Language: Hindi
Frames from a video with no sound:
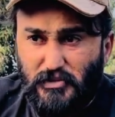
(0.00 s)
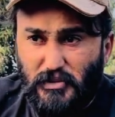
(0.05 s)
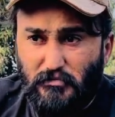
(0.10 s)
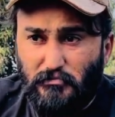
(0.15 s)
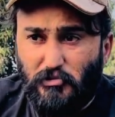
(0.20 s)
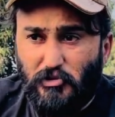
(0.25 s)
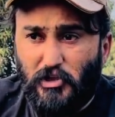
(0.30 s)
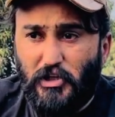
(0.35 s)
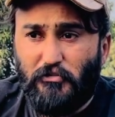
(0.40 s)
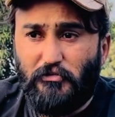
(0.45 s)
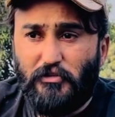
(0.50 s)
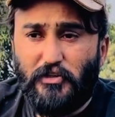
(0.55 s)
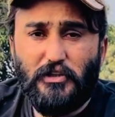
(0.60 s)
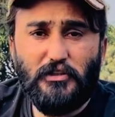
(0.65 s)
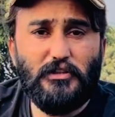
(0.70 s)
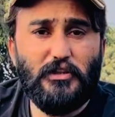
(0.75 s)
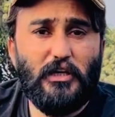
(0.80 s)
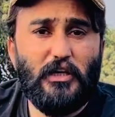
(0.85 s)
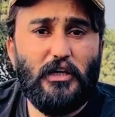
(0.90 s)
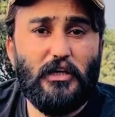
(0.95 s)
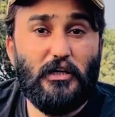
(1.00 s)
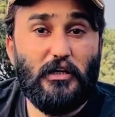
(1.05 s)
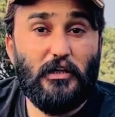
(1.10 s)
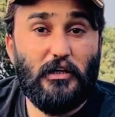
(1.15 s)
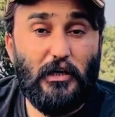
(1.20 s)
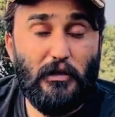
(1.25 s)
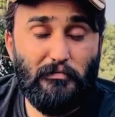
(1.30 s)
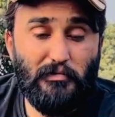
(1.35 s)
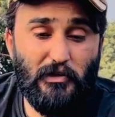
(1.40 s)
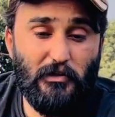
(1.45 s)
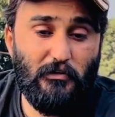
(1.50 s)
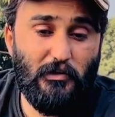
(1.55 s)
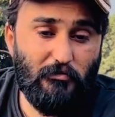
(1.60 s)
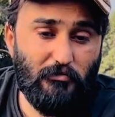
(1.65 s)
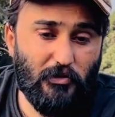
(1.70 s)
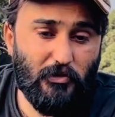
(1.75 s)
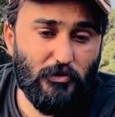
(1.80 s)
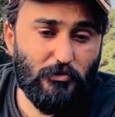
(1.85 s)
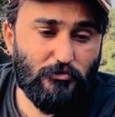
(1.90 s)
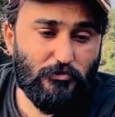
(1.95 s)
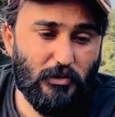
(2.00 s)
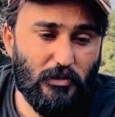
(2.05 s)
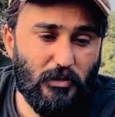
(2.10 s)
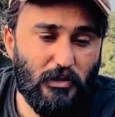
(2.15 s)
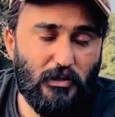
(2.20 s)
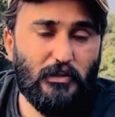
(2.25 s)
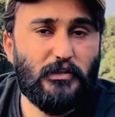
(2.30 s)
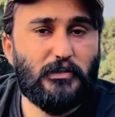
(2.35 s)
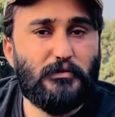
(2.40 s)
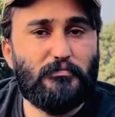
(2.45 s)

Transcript: वो एवरेज अगर आपने एवरेज उठाना है इस